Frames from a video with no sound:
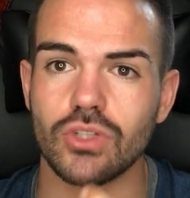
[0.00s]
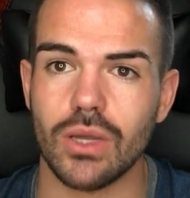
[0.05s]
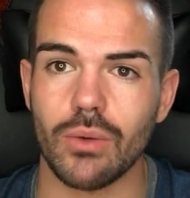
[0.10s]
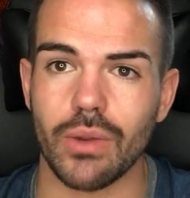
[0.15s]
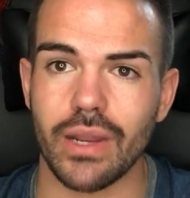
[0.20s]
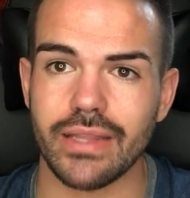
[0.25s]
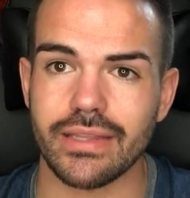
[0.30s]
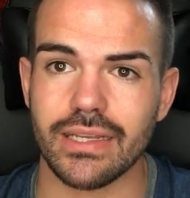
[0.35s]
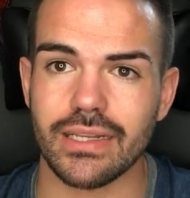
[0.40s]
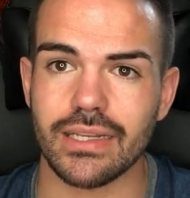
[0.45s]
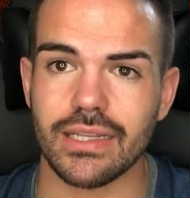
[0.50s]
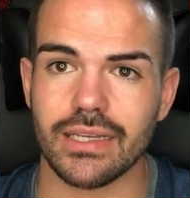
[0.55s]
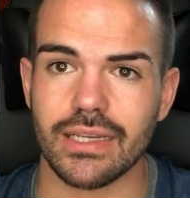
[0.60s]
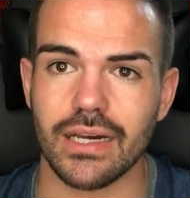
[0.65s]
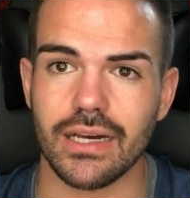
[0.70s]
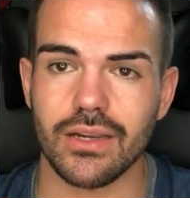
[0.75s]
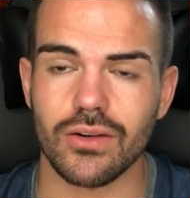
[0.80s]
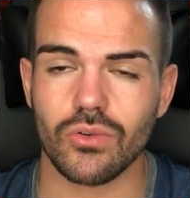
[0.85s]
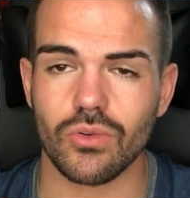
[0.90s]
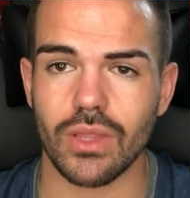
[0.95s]
una buena
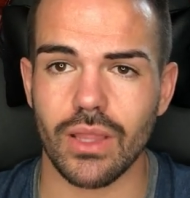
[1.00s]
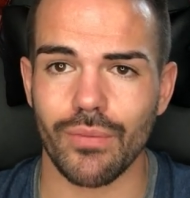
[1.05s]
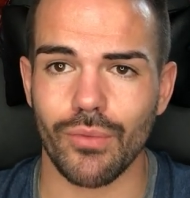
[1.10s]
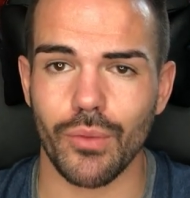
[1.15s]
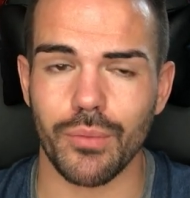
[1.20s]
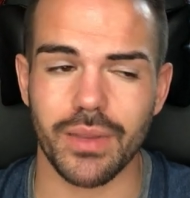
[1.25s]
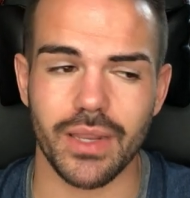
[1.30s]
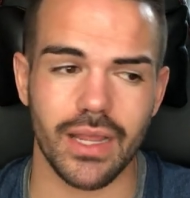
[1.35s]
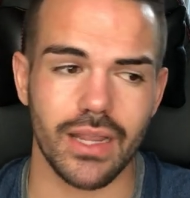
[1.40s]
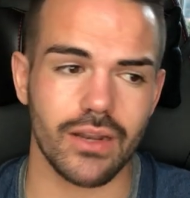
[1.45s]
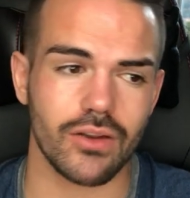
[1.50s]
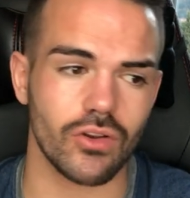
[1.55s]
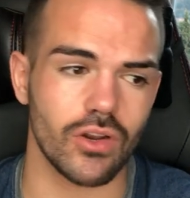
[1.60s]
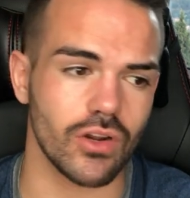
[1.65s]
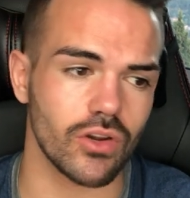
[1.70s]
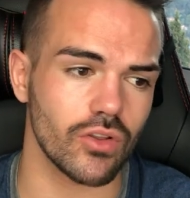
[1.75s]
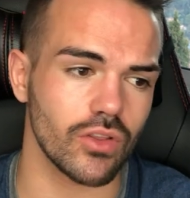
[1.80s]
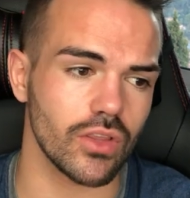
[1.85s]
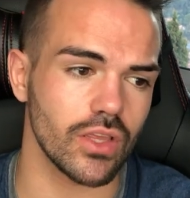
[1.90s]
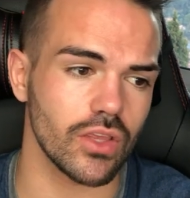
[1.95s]
técnica, rueda abdominal con
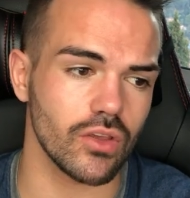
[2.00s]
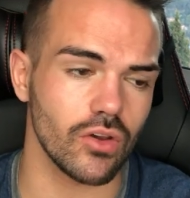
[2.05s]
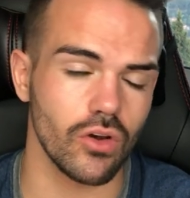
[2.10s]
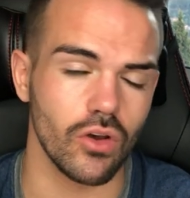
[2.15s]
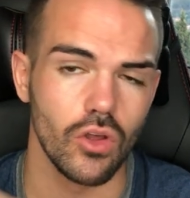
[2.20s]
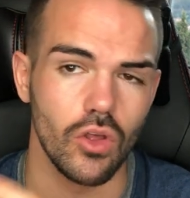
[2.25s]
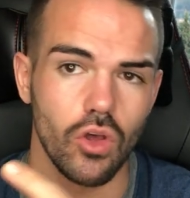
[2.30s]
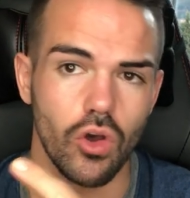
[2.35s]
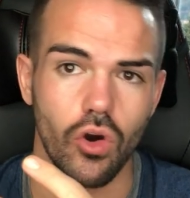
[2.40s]
el rodillo,